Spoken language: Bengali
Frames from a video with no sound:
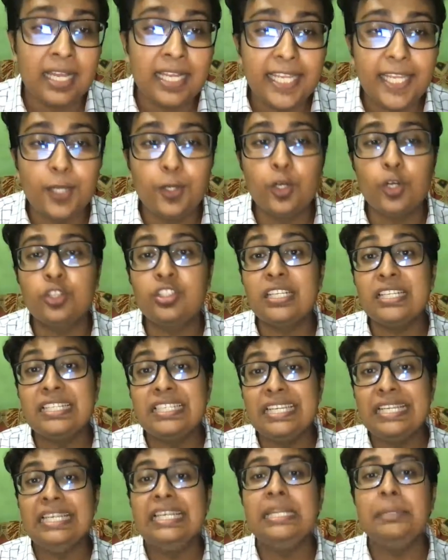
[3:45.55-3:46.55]
এগুলো হচ্ছে
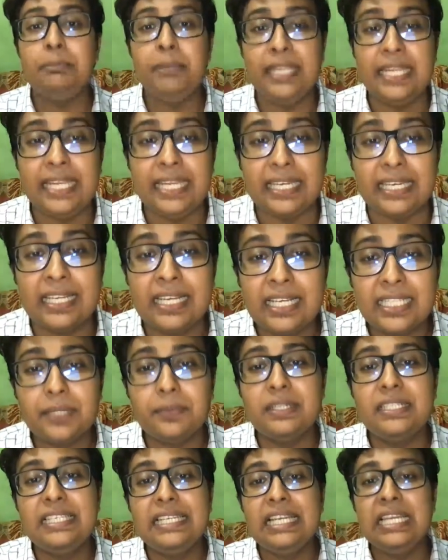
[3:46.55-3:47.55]
জিল্লিবিহীন তারপরে
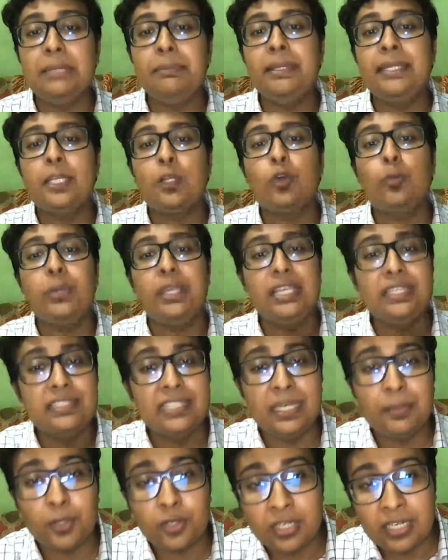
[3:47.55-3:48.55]
মানে জিল্লিবিহীনটা খুব ইজিলি
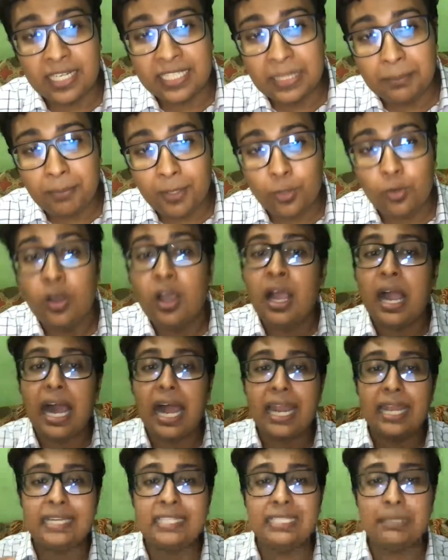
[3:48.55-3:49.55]
মনে রাখতে পারো
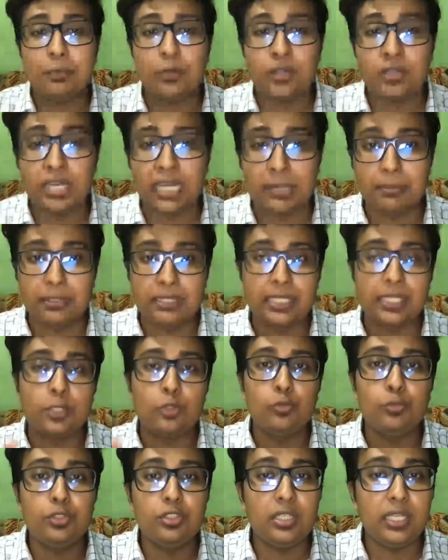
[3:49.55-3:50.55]
আরেকটা মনে রাখবা যাতে
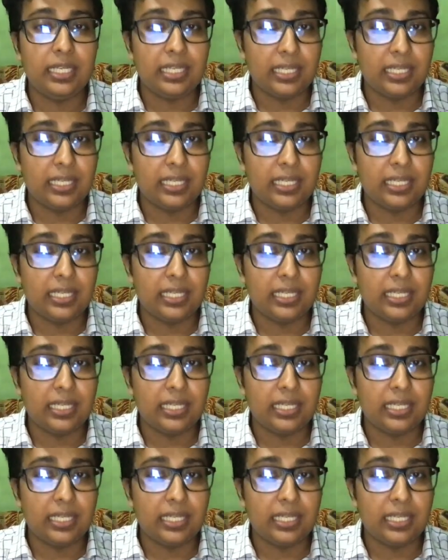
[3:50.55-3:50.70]
তুমি যদি